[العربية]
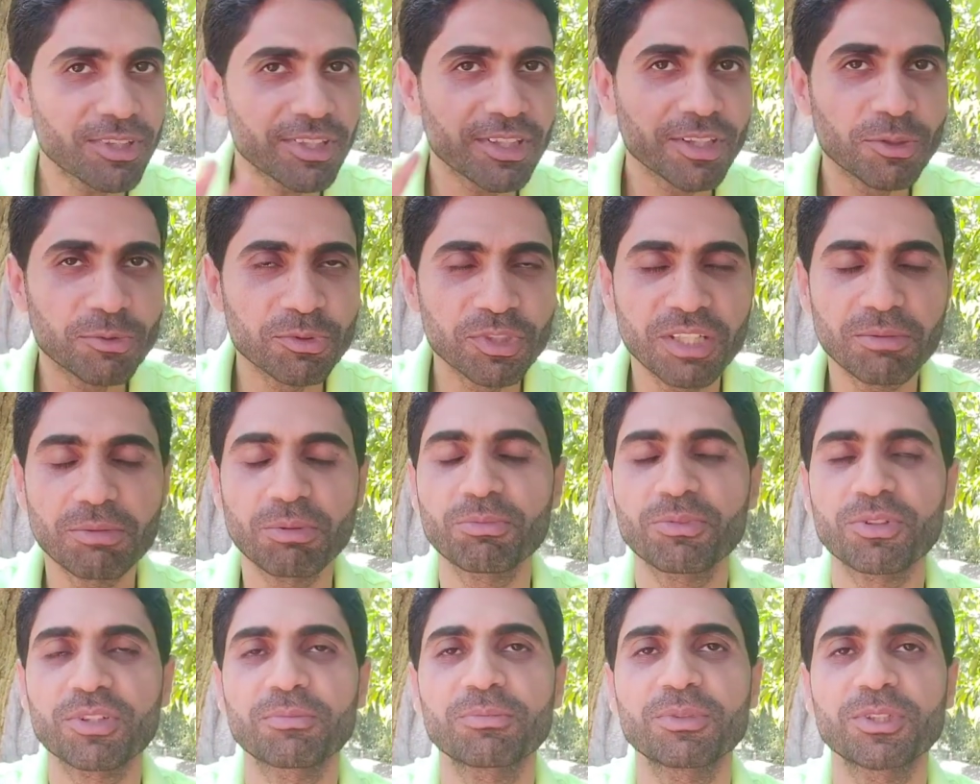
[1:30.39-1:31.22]
فضل ونعمه
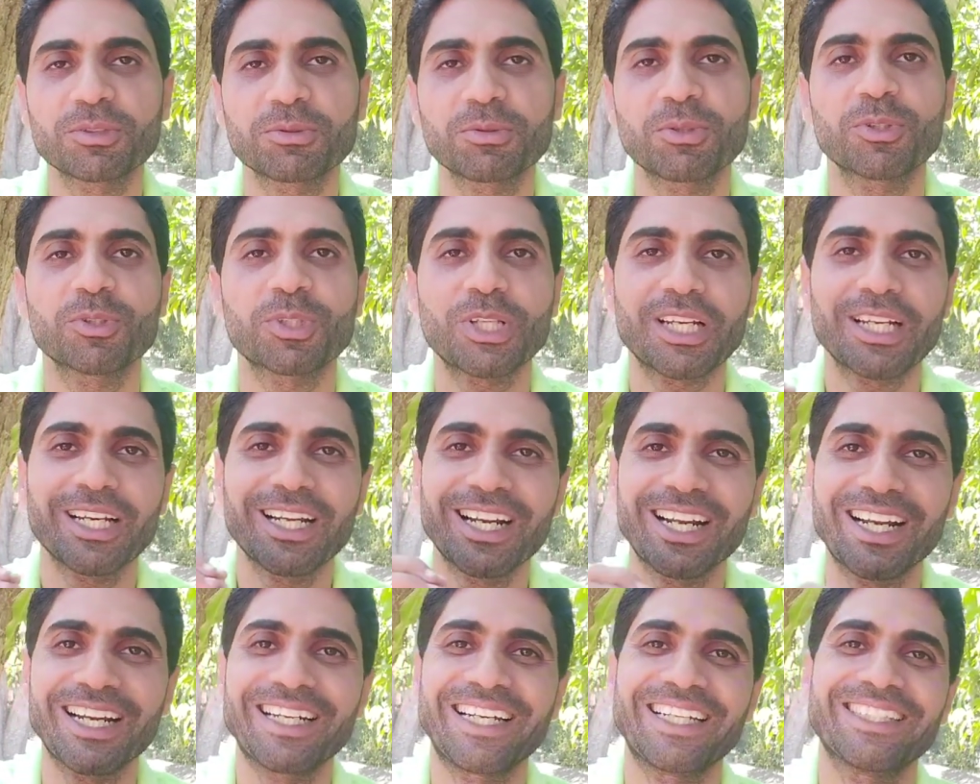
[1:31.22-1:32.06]
من ربنا سبحانه وتعالى
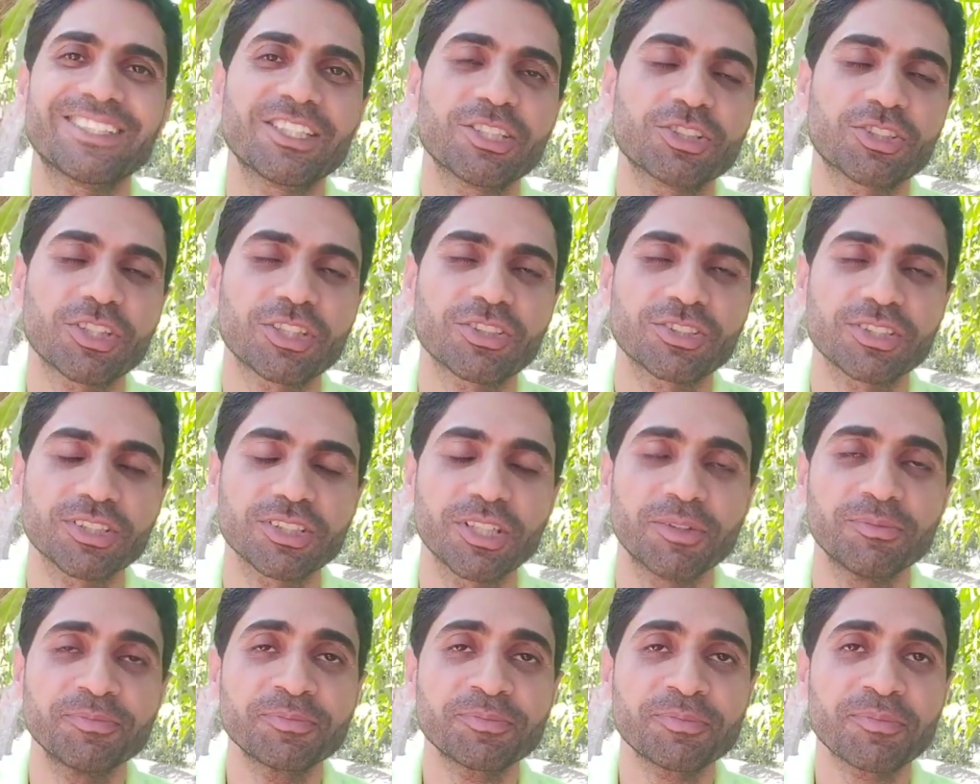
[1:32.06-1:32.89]
على هذه
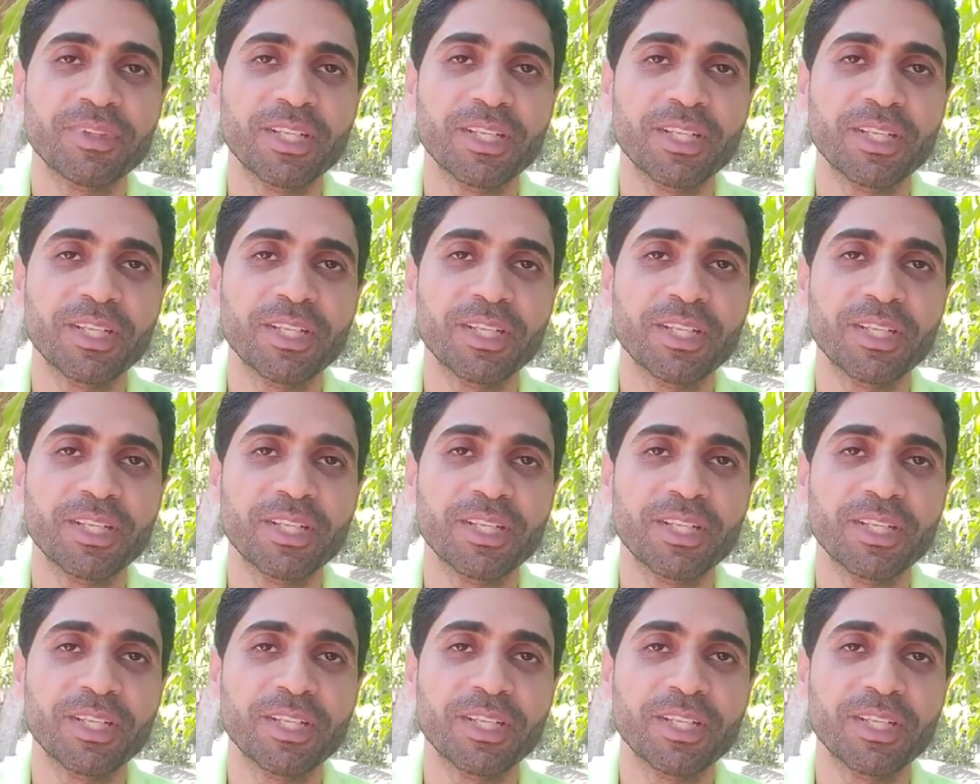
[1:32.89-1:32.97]
الشخصيه